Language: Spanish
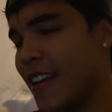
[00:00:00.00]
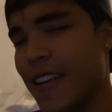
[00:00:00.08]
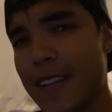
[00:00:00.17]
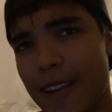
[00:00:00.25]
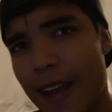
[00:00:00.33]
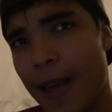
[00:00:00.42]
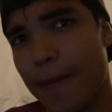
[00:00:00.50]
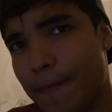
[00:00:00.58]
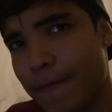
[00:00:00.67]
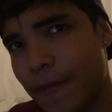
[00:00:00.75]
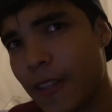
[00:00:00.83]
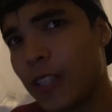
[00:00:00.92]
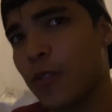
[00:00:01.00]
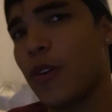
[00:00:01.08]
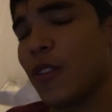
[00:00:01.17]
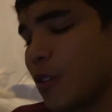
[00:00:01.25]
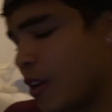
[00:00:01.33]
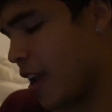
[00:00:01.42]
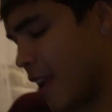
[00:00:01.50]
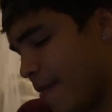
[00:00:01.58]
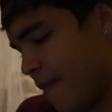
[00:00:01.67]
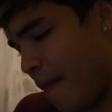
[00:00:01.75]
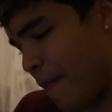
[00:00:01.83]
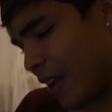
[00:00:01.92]
Y nada, les cuento que
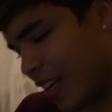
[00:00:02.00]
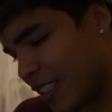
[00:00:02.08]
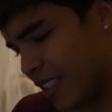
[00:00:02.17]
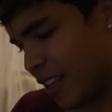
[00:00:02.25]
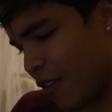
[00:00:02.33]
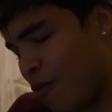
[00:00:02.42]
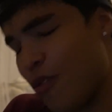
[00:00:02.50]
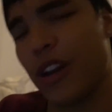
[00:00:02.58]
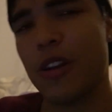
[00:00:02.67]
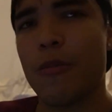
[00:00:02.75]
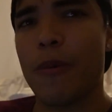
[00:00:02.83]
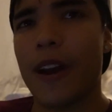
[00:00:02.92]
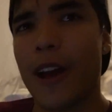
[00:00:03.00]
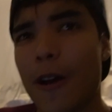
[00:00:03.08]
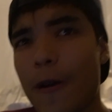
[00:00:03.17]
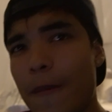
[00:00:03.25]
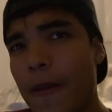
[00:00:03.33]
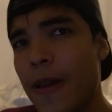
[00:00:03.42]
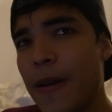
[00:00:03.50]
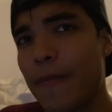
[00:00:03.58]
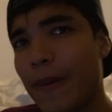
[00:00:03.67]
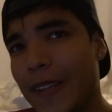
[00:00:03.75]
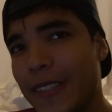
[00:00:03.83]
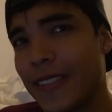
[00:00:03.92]
apenas esté full recuperado,
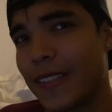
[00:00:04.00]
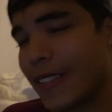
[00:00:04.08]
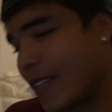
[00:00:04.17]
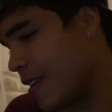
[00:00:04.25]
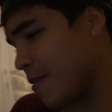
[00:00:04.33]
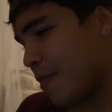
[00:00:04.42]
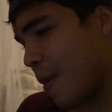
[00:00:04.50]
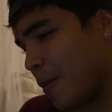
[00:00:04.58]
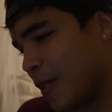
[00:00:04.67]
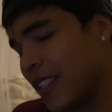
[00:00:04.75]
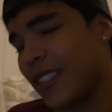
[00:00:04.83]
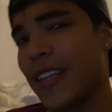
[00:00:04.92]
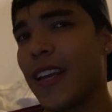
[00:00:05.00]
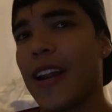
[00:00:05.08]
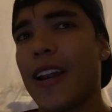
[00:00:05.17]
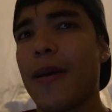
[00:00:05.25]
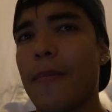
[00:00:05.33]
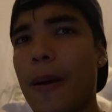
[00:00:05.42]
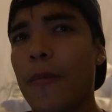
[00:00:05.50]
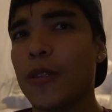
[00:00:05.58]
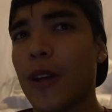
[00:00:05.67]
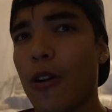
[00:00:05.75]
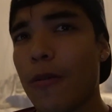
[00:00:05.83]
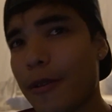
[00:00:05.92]
pues vamos a estallarla,
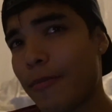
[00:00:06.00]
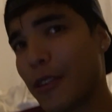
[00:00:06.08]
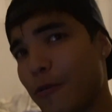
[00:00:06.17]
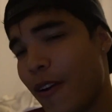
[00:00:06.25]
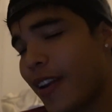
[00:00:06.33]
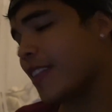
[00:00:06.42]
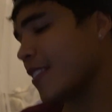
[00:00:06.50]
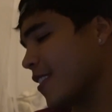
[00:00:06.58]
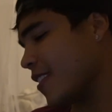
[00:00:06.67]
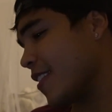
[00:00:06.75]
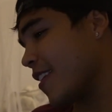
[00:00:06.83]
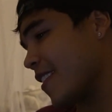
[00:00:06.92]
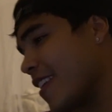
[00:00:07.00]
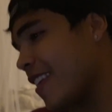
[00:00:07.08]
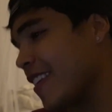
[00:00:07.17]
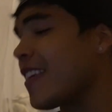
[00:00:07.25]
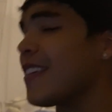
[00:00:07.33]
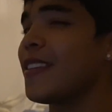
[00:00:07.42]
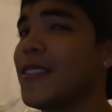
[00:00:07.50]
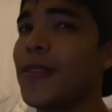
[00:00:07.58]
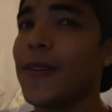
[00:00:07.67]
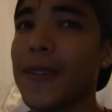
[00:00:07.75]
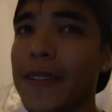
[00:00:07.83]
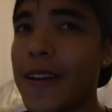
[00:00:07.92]
vamos a volver más fuertes, esas series de
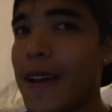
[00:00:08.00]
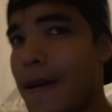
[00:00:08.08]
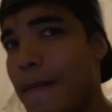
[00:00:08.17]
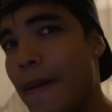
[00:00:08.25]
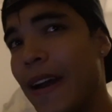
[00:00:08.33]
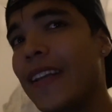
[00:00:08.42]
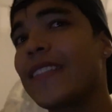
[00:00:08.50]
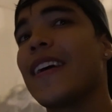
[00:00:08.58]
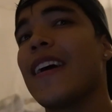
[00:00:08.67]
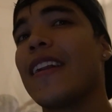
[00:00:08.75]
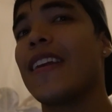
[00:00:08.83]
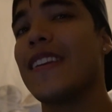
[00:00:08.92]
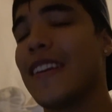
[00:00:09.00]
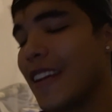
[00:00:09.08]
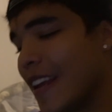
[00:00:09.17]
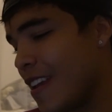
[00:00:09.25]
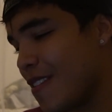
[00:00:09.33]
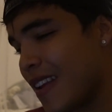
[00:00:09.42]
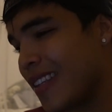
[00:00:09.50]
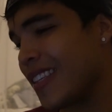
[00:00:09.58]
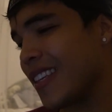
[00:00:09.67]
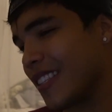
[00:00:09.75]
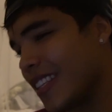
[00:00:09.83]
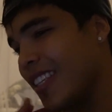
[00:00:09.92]
ascensión van a estar increíbles
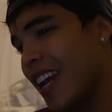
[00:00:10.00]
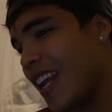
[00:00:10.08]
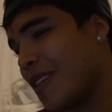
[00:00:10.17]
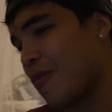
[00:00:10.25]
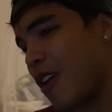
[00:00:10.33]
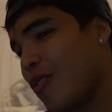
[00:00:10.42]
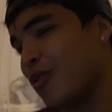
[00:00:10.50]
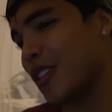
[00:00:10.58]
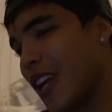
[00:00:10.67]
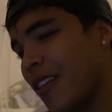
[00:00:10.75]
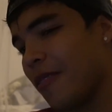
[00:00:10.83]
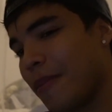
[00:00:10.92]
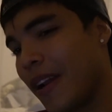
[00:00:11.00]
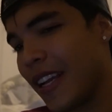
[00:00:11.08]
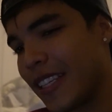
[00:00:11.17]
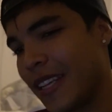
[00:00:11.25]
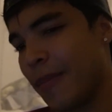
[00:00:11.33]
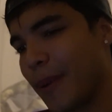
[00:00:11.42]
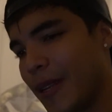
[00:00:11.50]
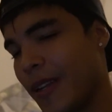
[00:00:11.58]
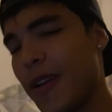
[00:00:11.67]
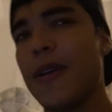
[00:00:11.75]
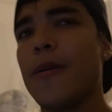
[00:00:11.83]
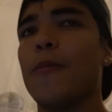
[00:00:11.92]
y desde ya las voy anunciando para que sepan.
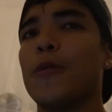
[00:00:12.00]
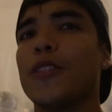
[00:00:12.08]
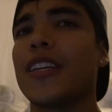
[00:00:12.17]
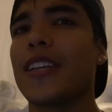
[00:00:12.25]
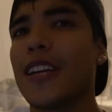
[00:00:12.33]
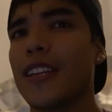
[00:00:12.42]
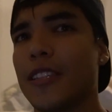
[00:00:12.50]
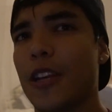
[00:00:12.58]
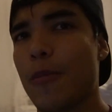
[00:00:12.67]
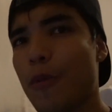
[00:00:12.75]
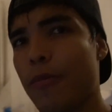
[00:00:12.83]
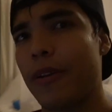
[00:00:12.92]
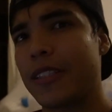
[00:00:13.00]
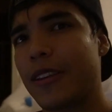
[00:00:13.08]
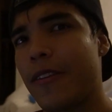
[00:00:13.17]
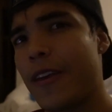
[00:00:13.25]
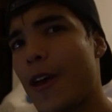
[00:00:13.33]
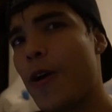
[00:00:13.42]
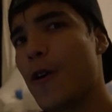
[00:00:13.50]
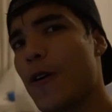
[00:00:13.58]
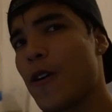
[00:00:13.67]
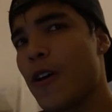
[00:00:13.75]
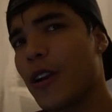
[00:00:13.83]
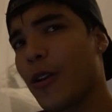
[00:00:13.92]
Muchas gracias en serio por ver este video.
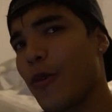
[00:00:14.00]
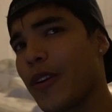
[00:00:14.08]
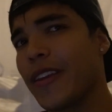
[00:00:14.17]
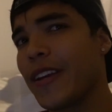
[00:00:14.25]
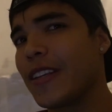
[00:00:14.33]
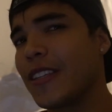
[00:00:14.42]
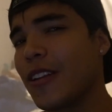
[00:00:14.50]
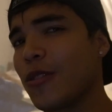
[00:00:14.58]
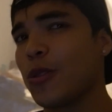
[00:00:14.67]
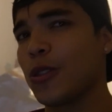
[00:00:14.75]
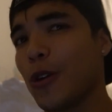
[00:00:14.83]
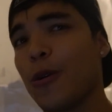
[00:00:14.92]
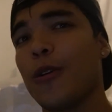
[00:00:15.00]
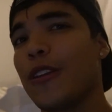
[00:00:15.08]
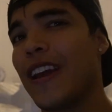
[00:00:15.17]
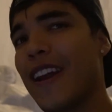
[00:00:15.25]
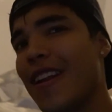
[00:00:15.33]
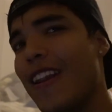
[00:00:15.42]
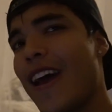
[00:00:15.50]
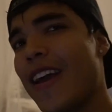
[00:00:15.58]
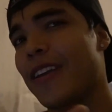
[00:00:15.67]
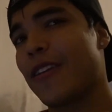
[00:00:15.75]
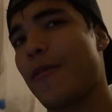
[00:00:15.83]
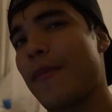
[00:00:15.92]
Recuerden que si les gustó dejar el
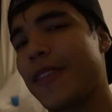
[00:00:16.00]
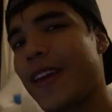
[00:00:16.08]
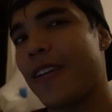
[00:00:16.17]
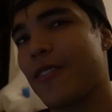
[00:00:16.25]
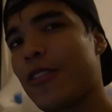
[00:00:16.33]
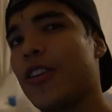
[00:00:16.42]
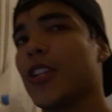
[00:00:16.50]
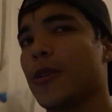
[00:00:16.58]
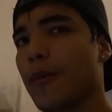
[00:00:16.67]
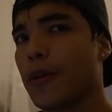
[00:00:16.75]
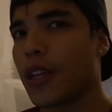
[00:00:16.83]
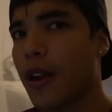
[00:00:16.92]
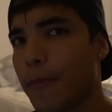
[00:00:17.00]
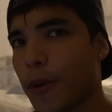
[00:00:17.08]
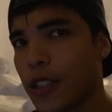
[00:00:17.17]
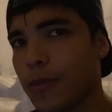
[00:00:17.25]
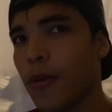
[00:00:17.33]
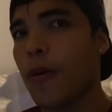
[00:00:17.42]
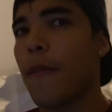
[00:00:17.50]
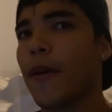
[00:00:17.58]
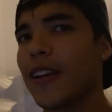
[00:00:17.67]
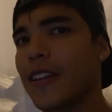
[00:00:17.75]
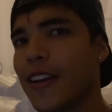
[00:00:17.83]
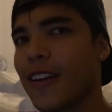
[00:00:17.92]
like, comentario y nos vemos en el próximo.
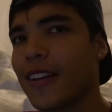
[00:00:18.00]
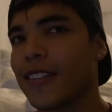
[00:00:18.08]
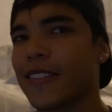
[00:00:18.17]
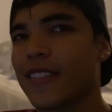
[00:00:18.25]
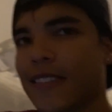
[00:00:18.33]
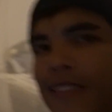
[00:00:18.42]
Buenas energías.